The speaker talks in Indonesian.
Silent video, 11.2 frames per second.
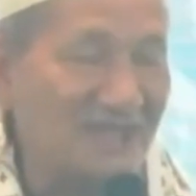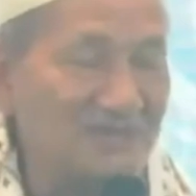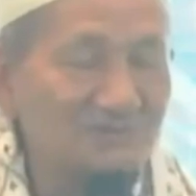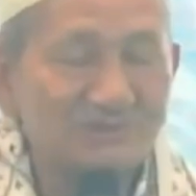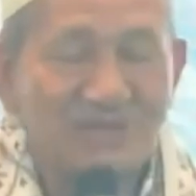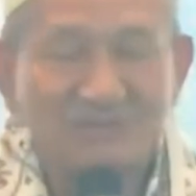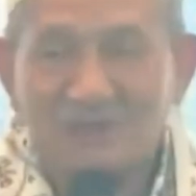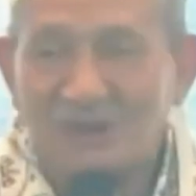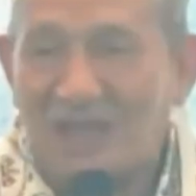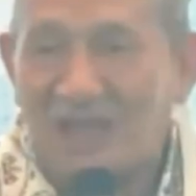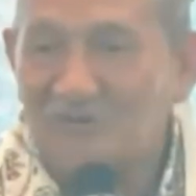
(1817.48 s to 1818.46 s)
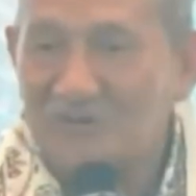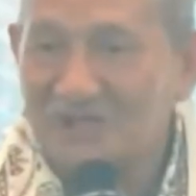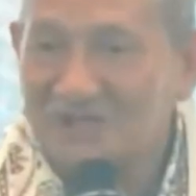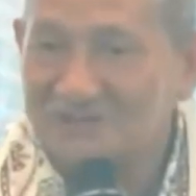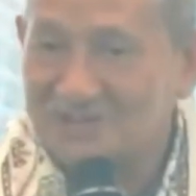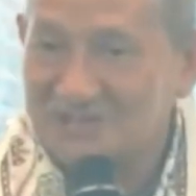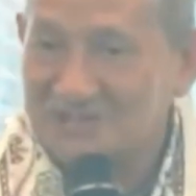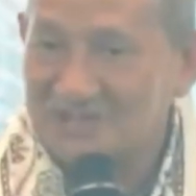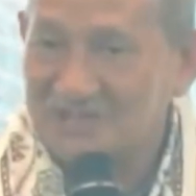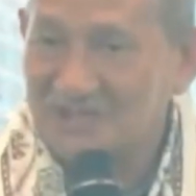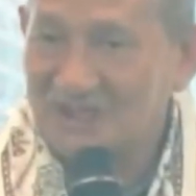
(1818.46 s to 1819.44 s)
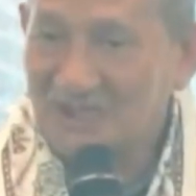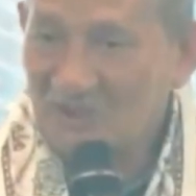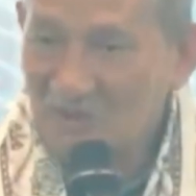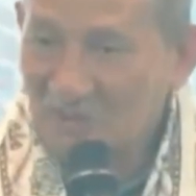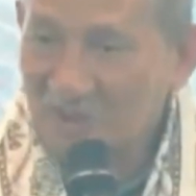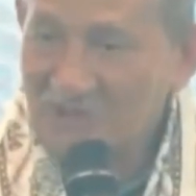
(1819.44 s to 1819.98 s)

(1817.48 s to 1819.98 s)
ayub satalahu fi rizkihi wa